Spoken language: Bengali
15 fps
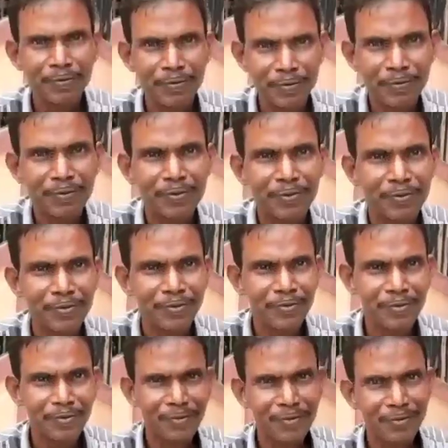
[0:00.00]
এসেছেন
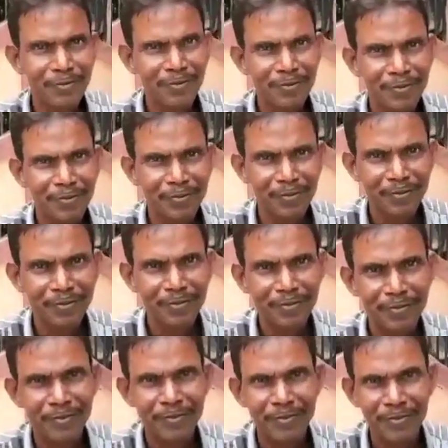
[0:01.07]
যদি এটা
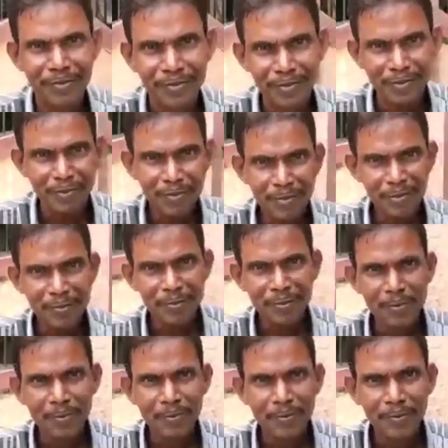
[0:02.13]
হুড়মুড়ি আপনার
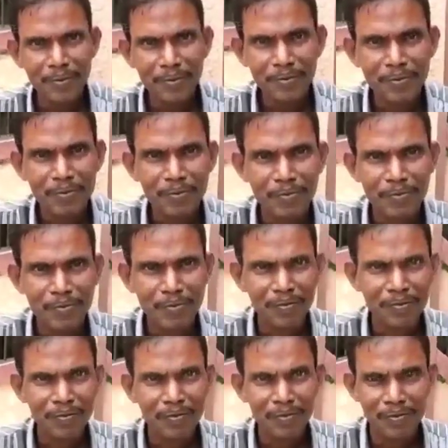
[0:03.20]
উপর পড়ে যায়
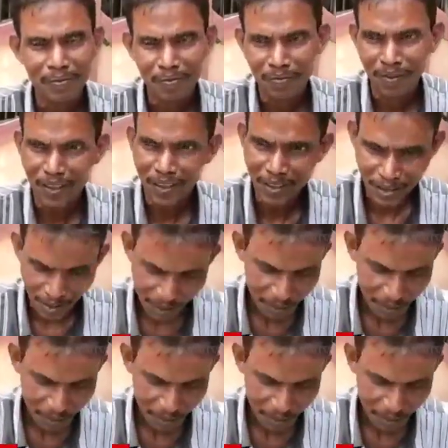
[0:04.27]
সে